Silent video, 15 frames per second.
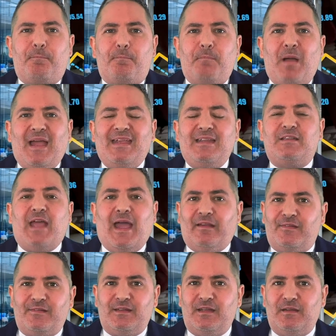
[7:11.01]
Ma i
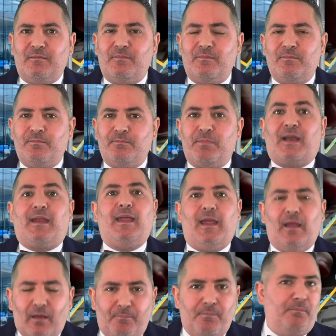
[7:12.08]
testi? perché
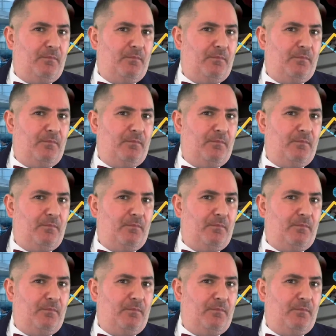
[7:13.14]
eh,